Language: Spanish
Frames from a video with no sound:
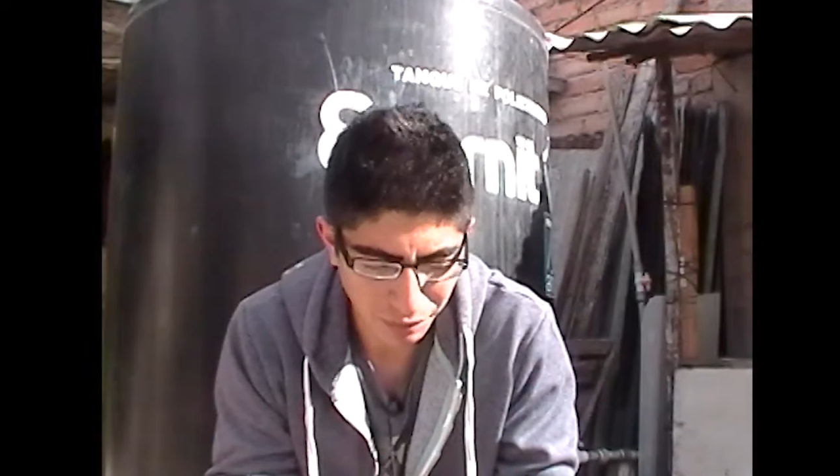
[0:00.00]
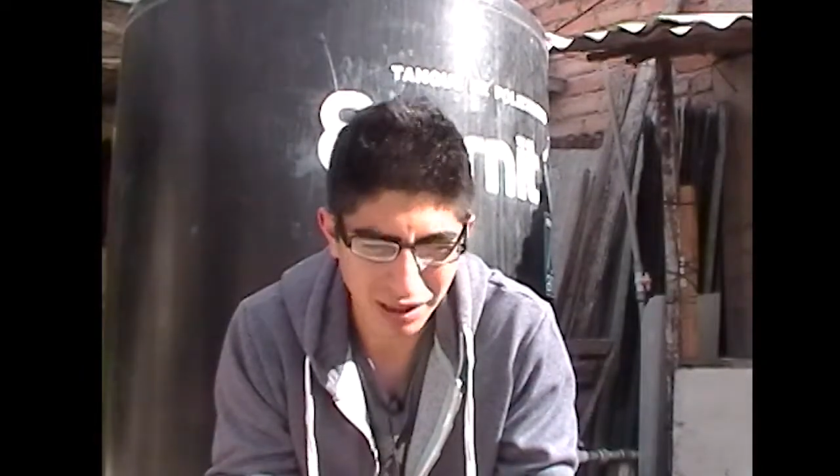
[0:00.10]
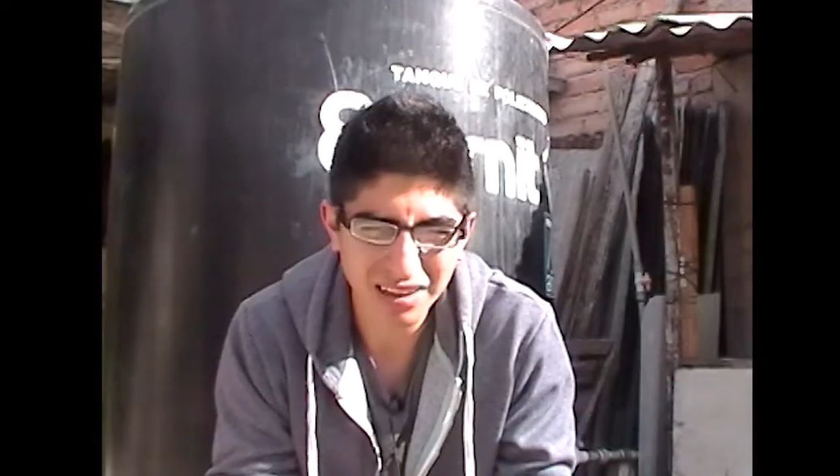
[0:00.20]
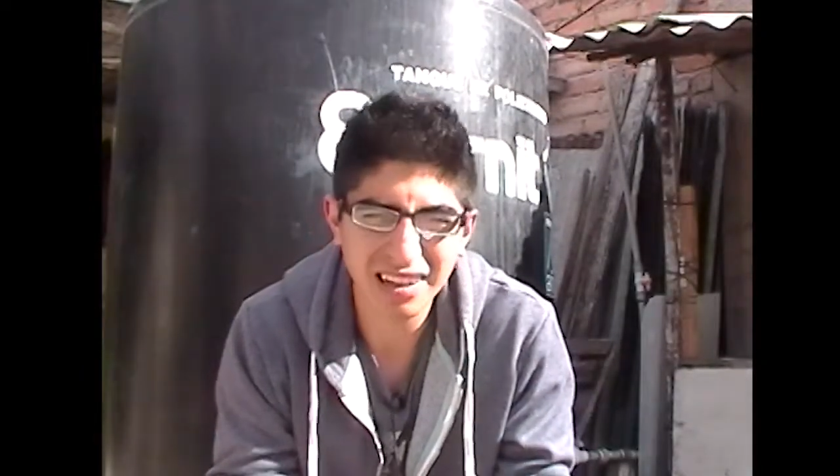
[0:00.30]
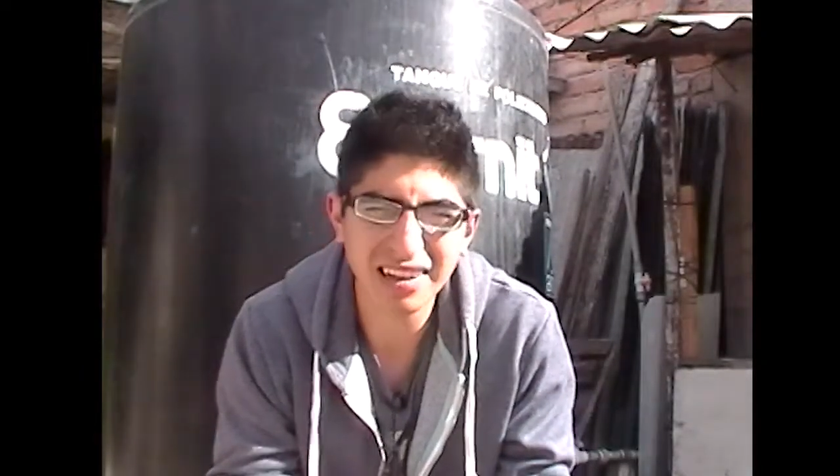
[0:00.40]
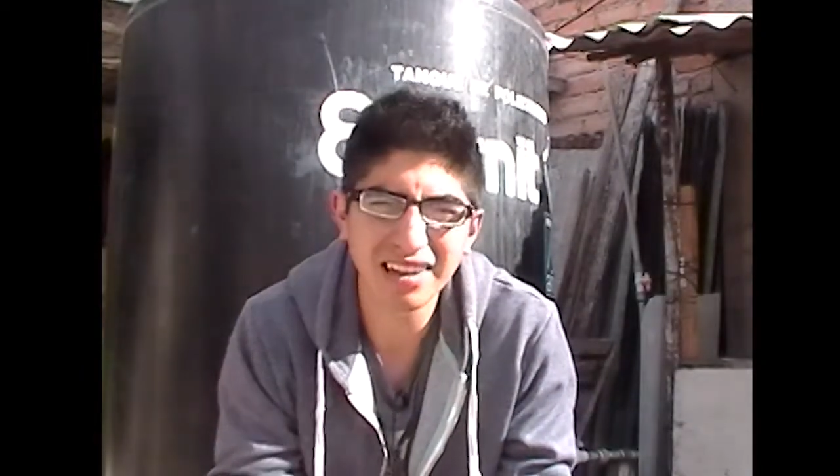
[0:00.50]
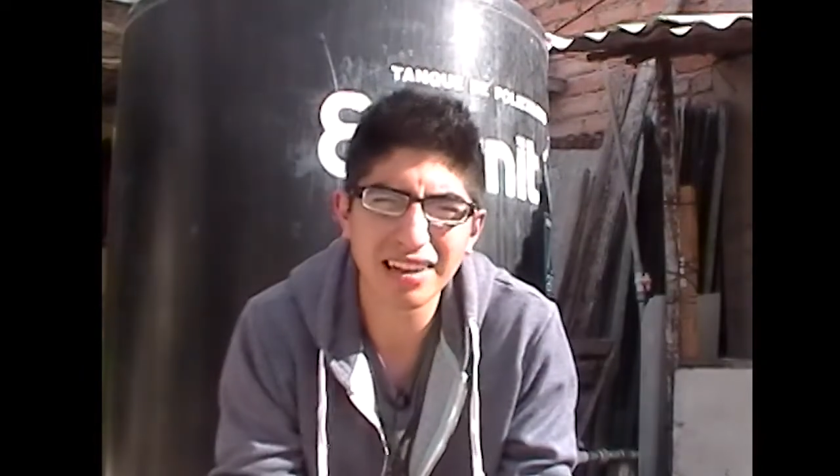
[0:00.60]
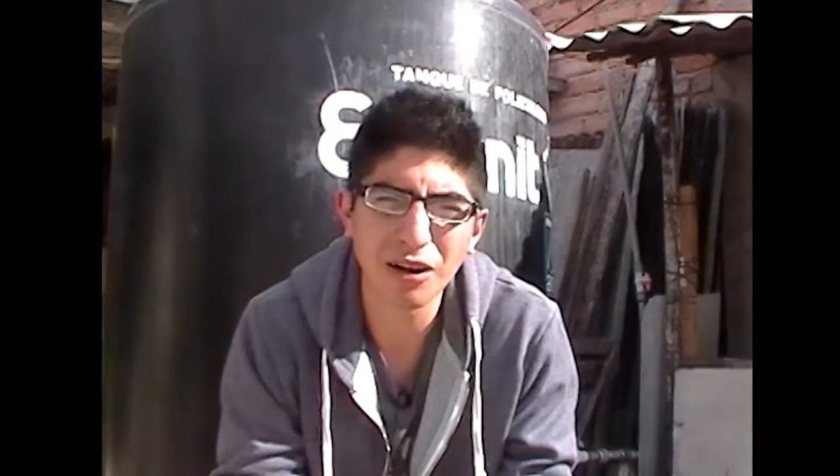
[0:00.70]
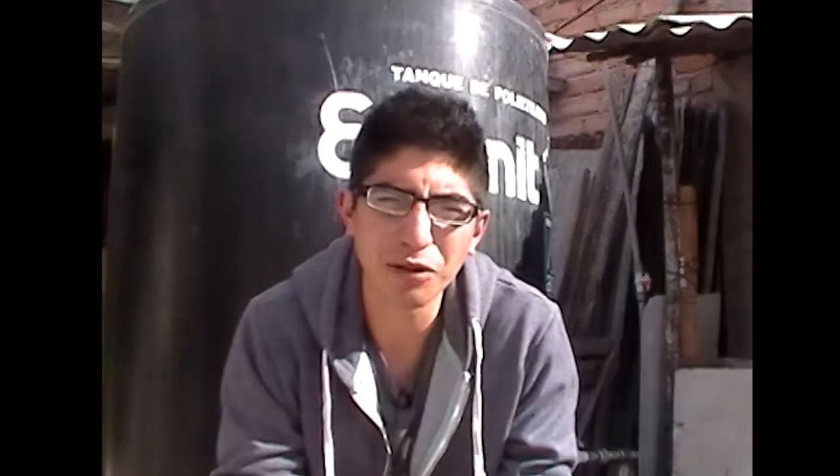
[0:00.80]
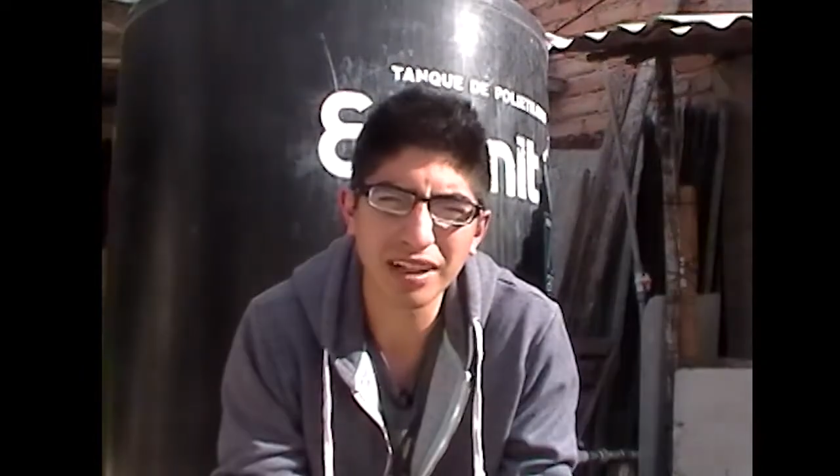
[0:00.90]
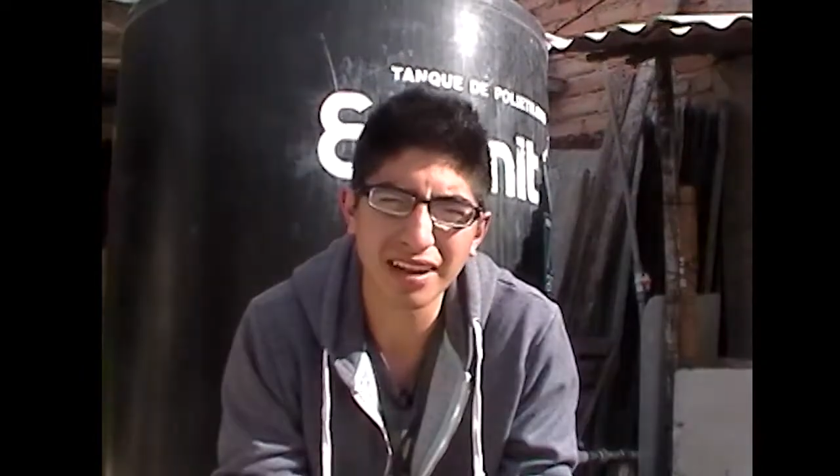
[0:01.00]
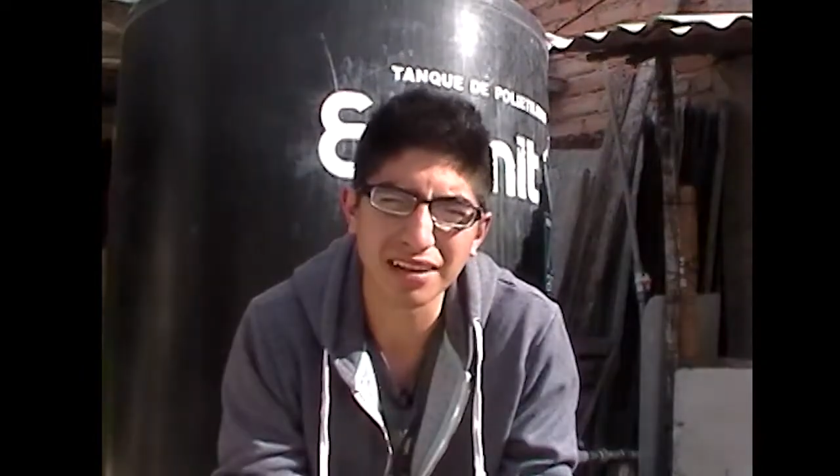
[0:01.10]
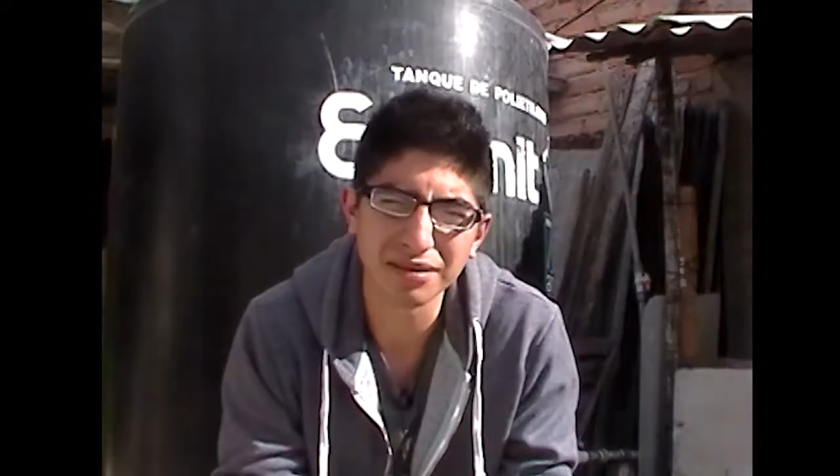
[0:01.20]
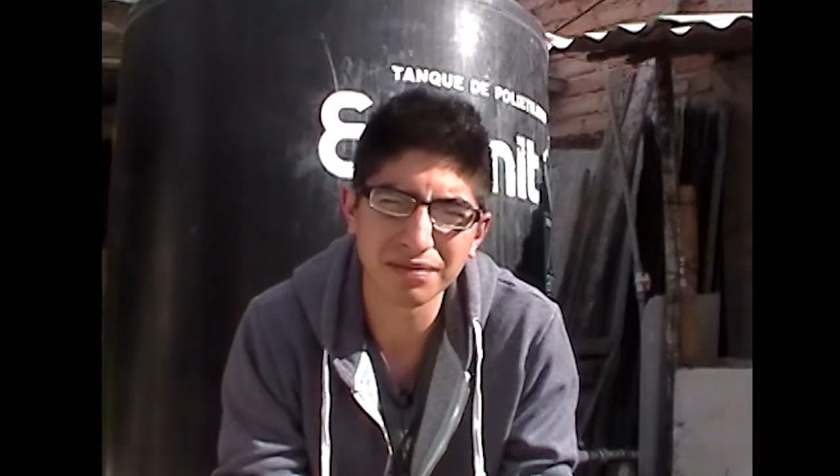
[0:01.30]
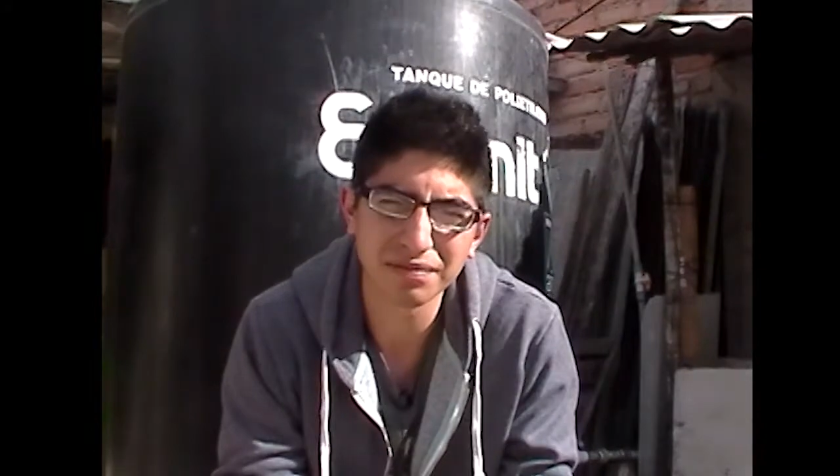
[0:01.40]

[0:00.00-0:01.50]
Pascal Laugier.